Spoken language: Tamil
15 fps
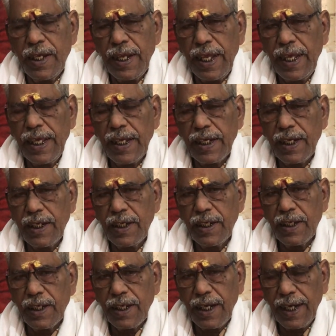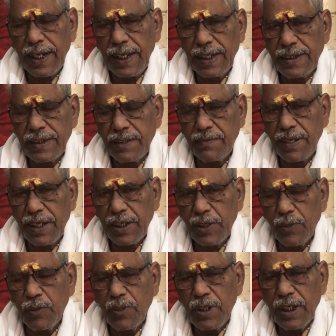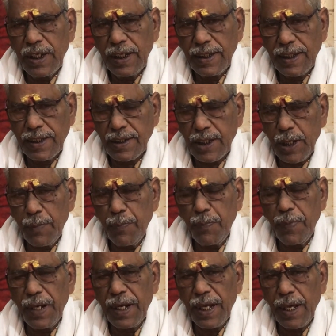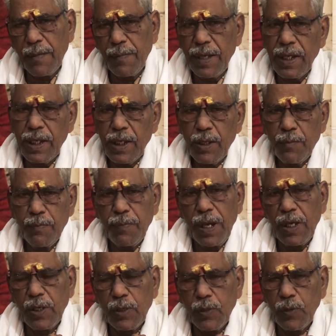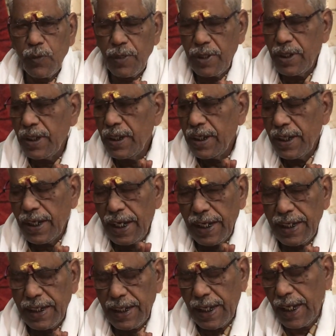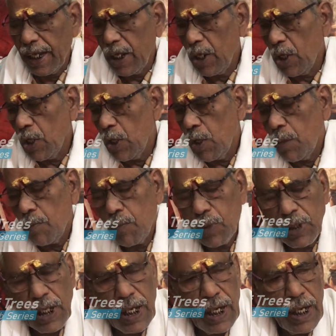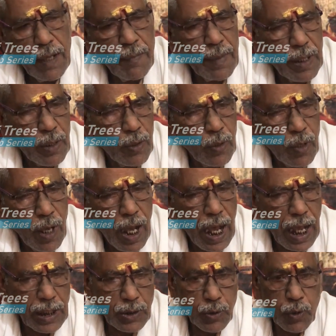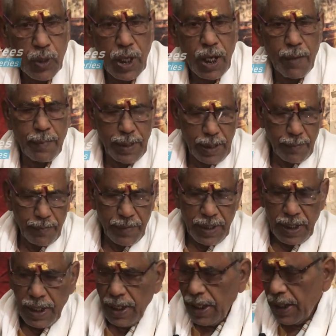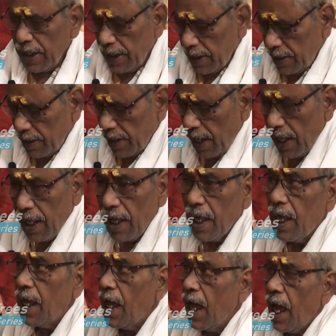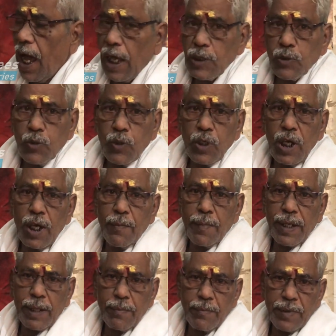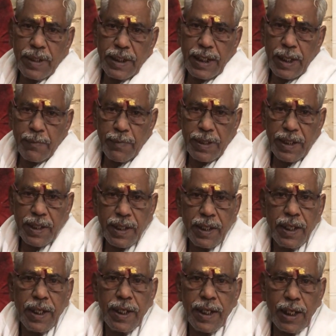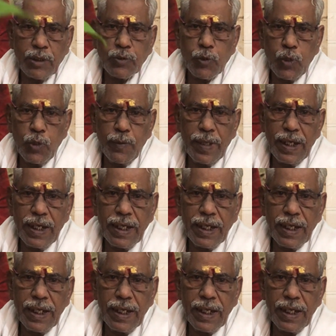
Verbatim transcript: நேயர்கள் கடைசி வரைக்கும் இதை ஸ்கிப் பண்ணாமல் பாருங்கன்னு கேட்டுக்கிறேன் முதல்ல மரம் அசோகா மரம் இதுதான் அசோகா மரம் என்பது நான் சொல்லுவேன்